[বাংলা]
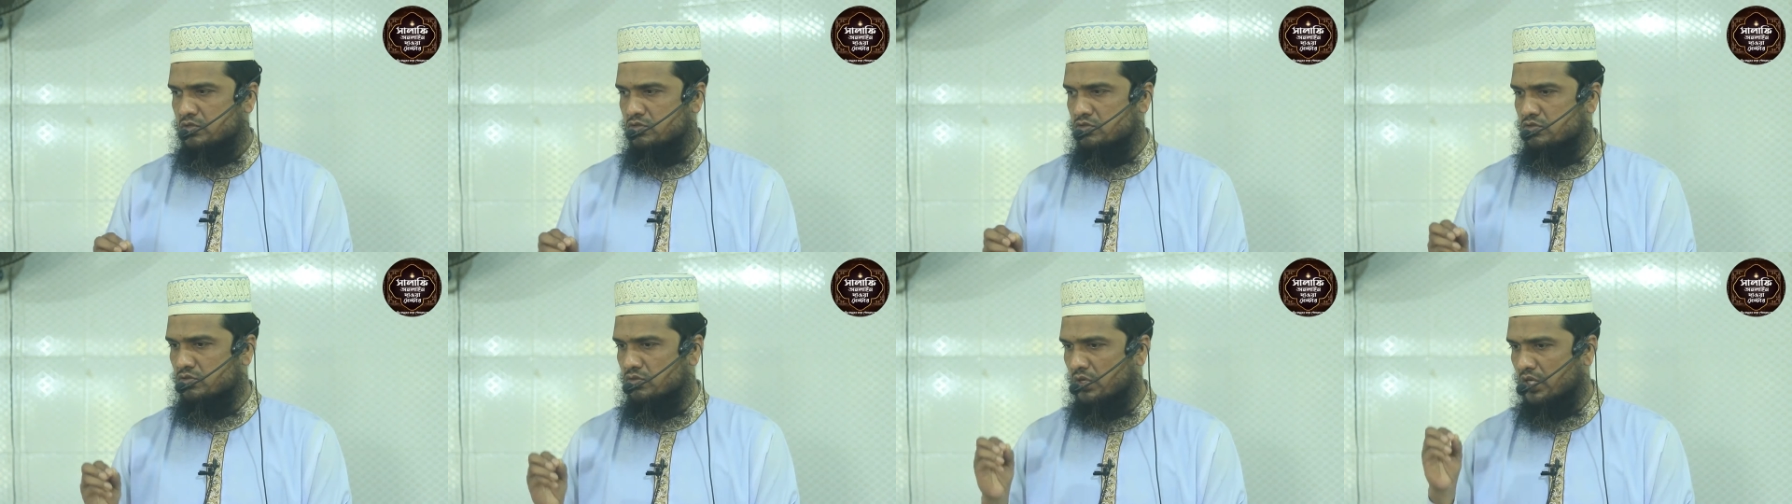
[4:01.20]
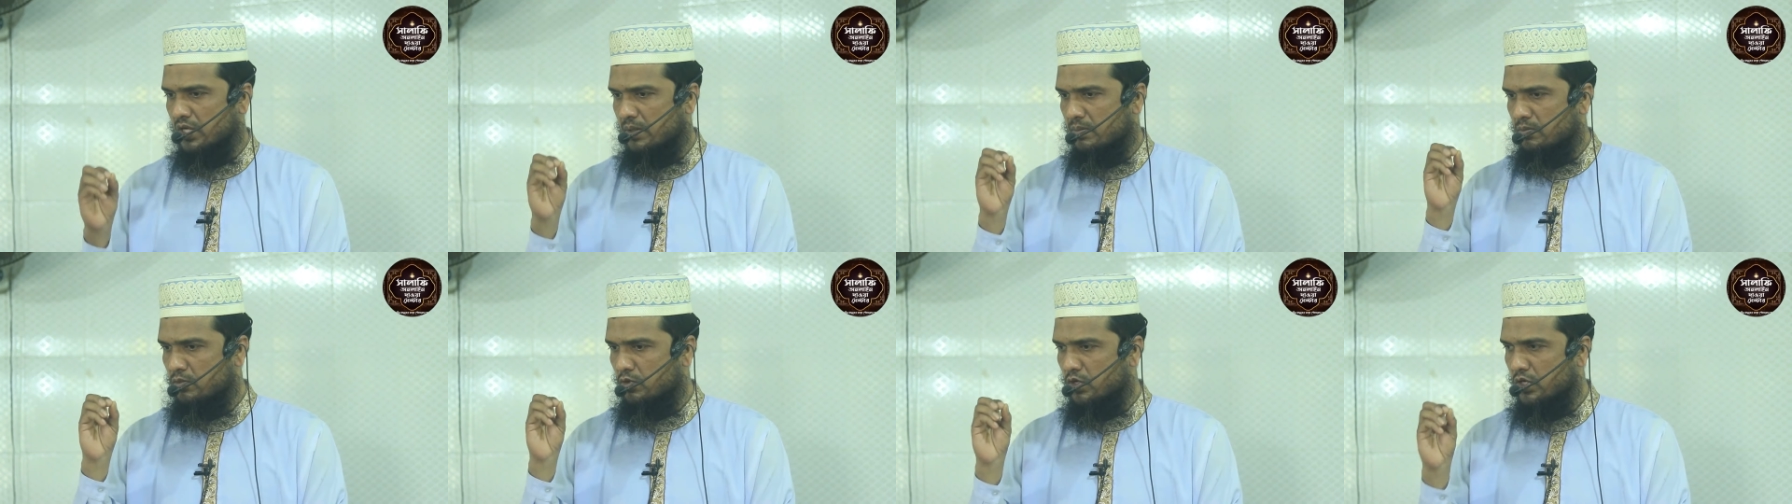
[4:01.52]

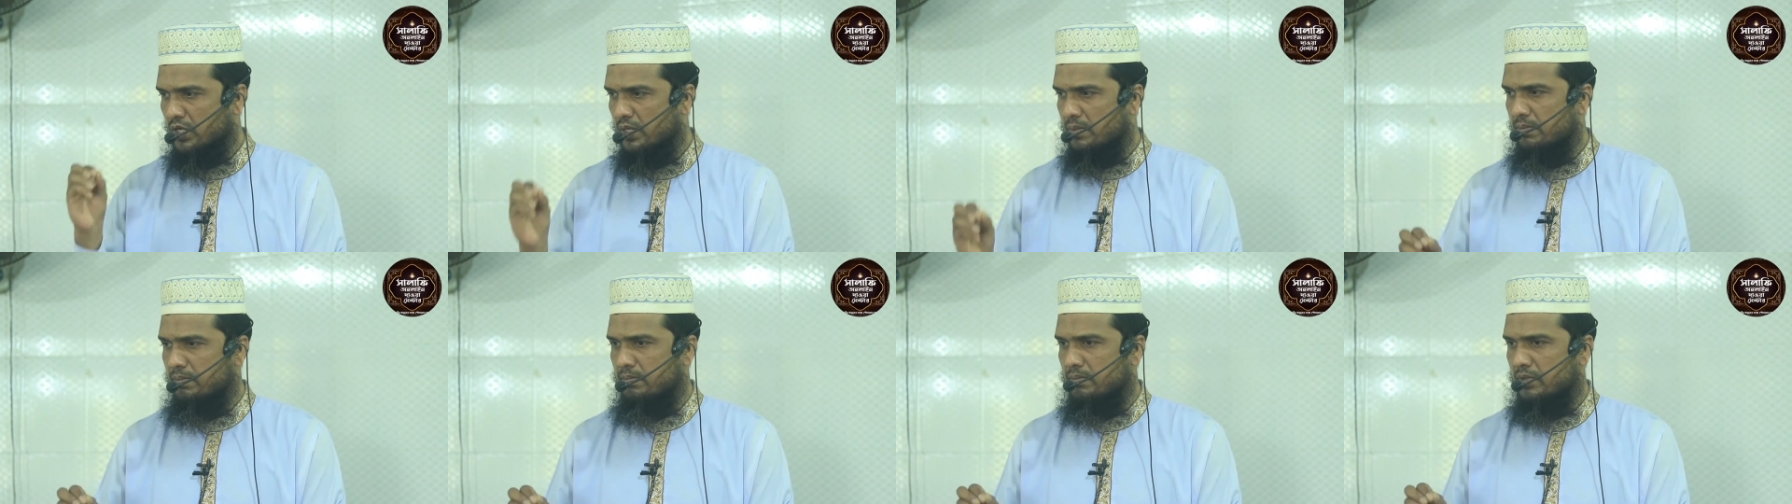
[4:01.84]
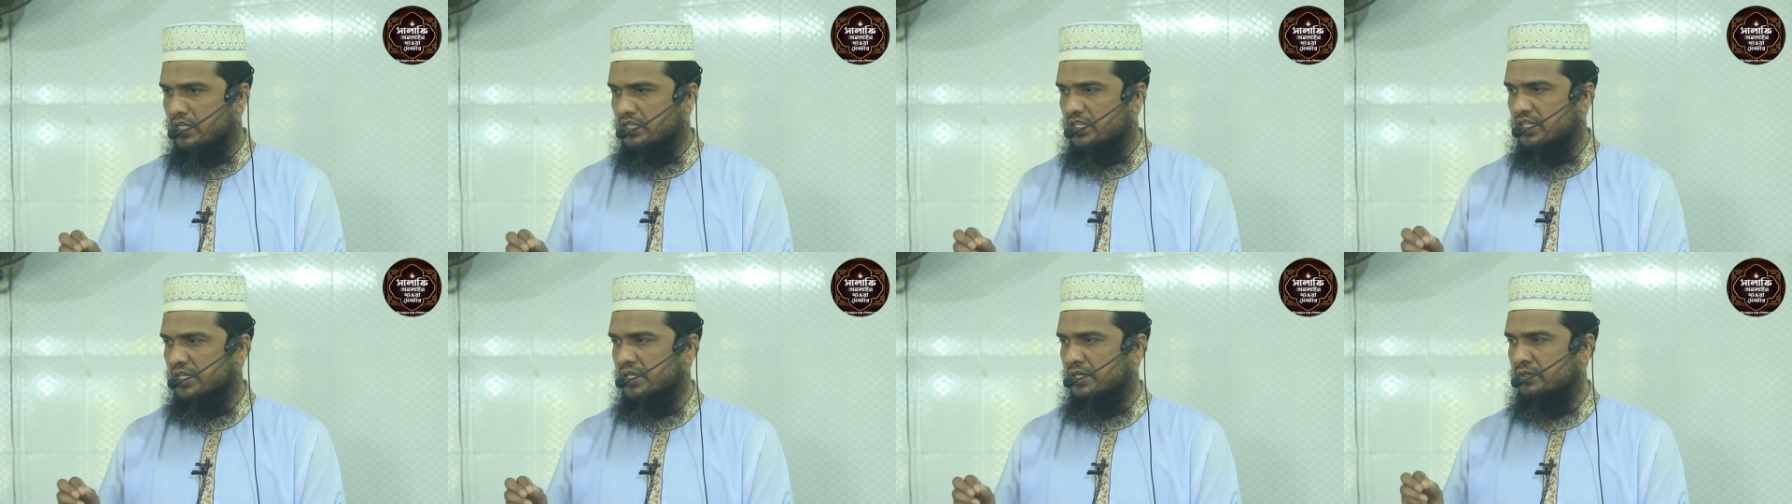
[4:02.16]
সুরা
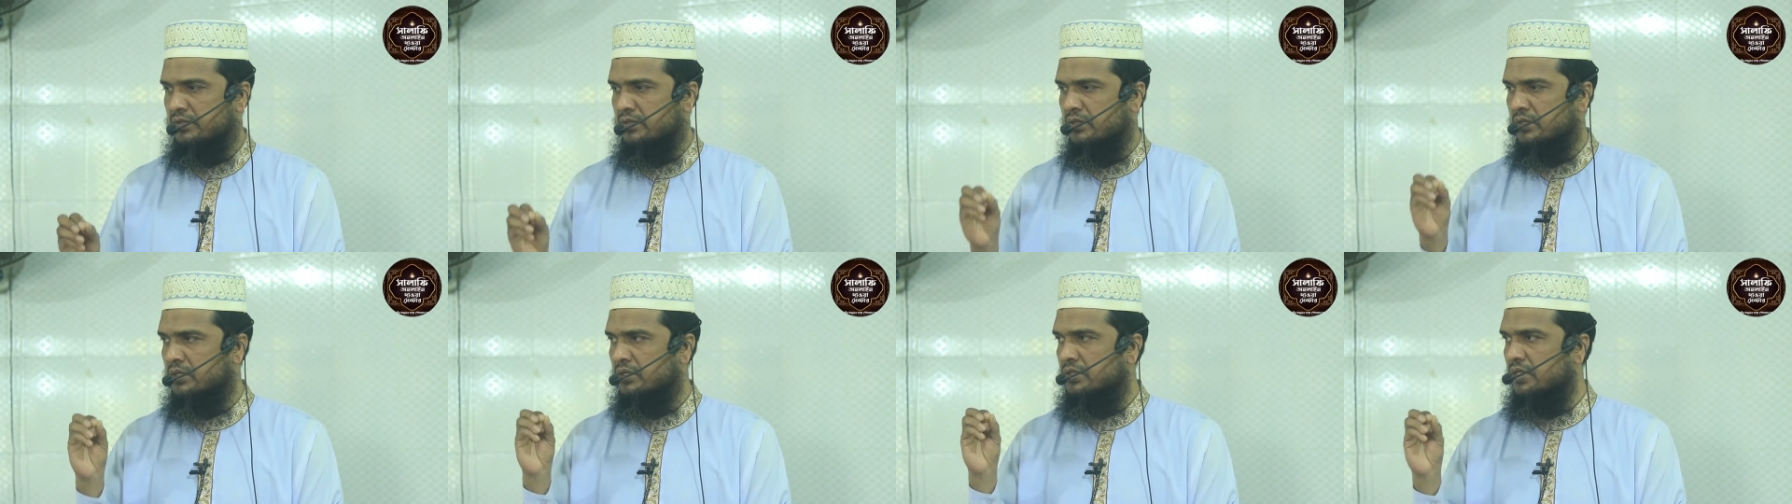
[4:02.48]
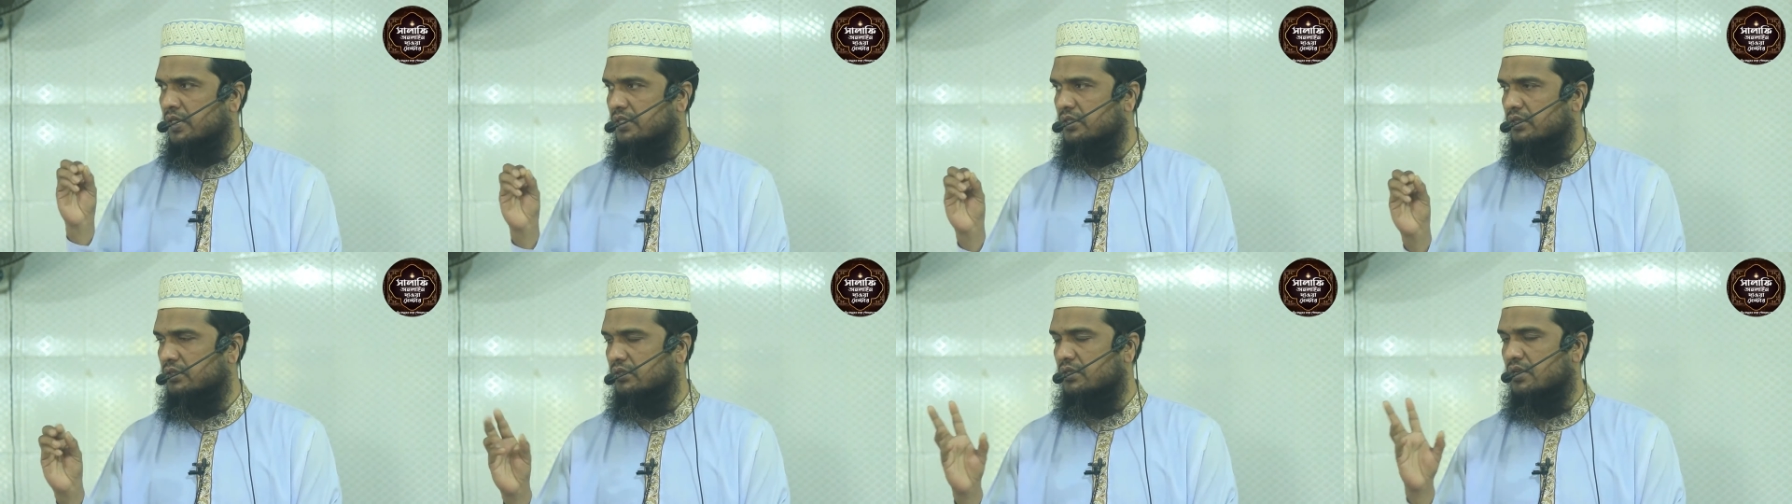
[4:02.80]
মুহাম্মাদের
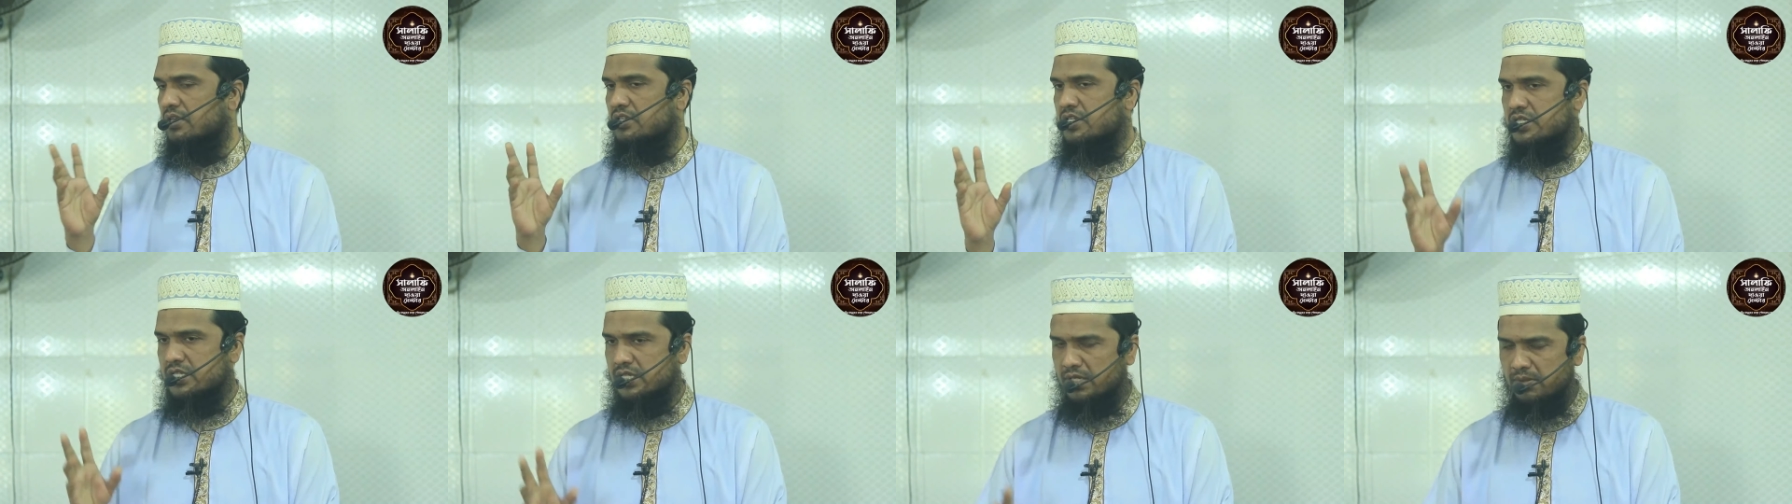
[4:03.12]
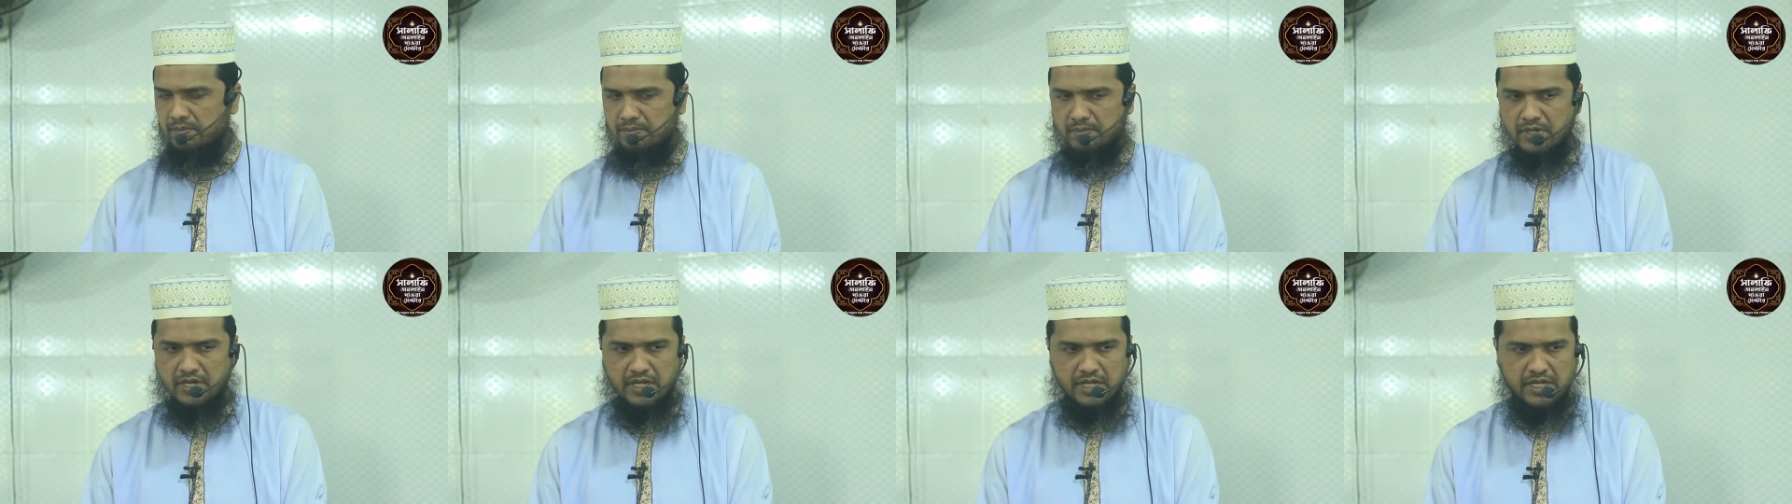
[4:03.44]
৩৩
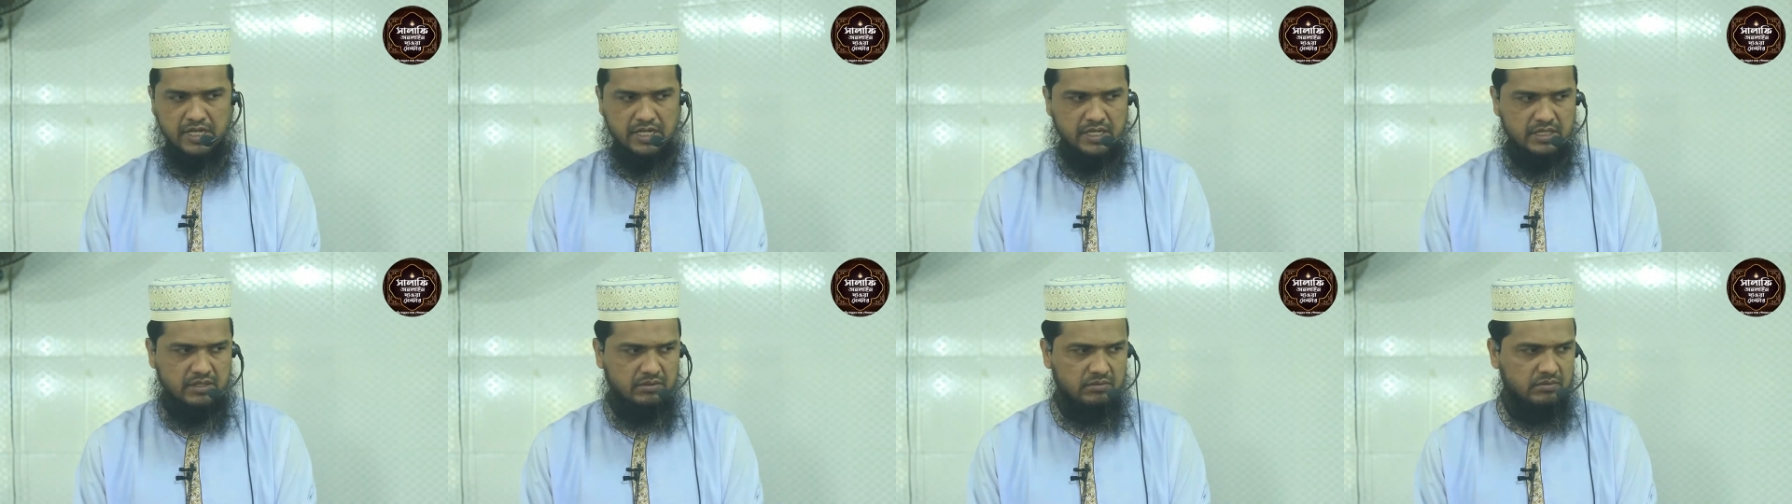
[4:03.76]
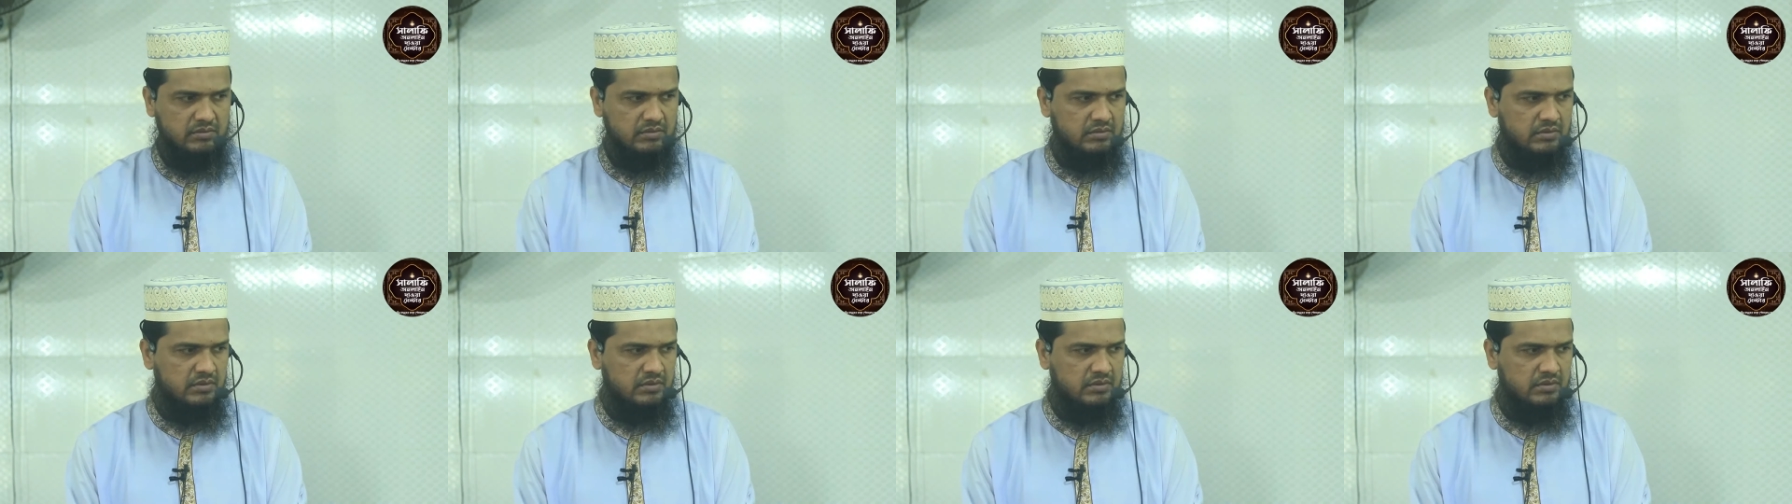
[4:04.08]
নম্বর আয়াত